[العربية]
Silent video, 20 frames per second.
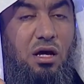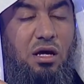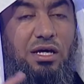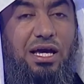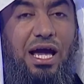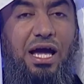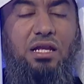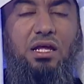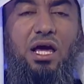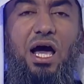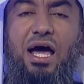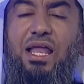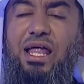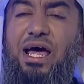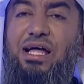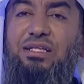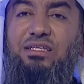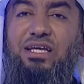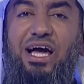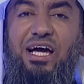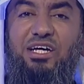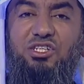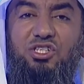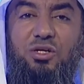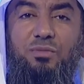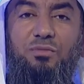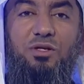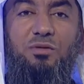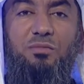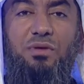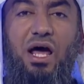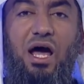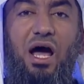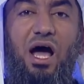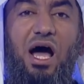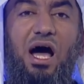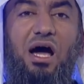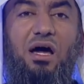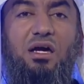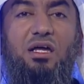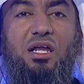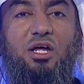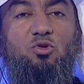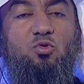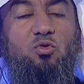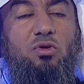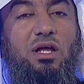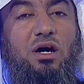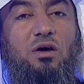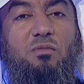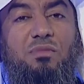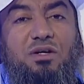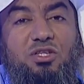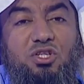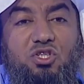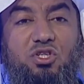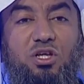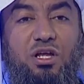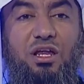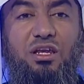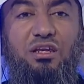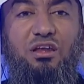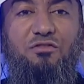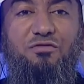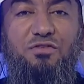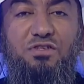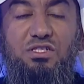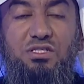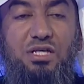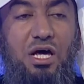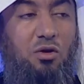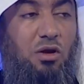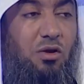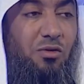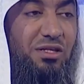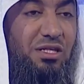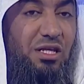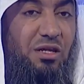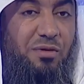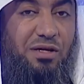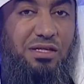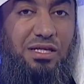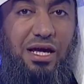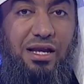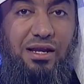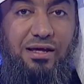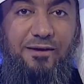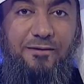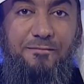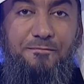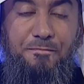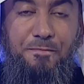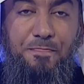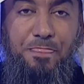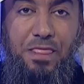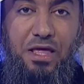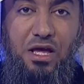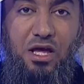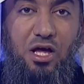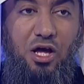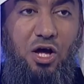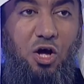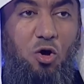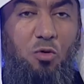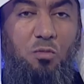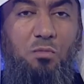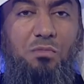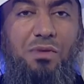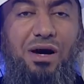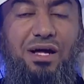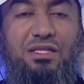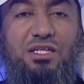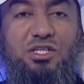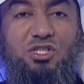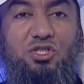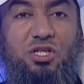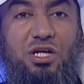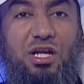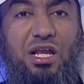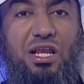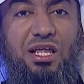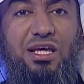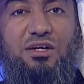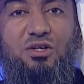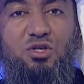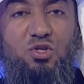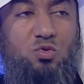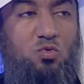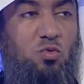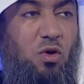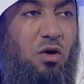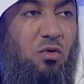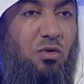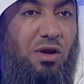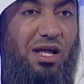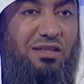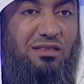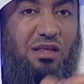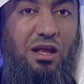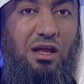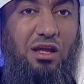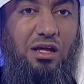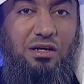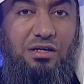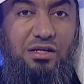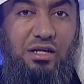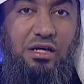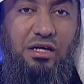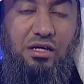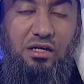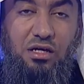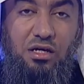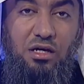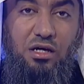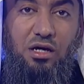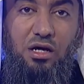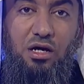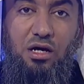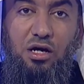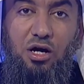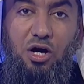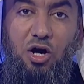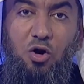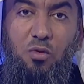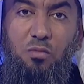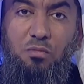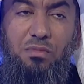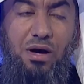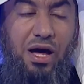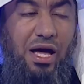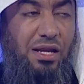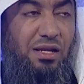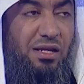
يعني أنا أتعجب من امرأة عاقلة تقول لا أما تشتريني الفستان ولا ودني بيت أهلي أما تشتري لي كسوة ولا طلقني أما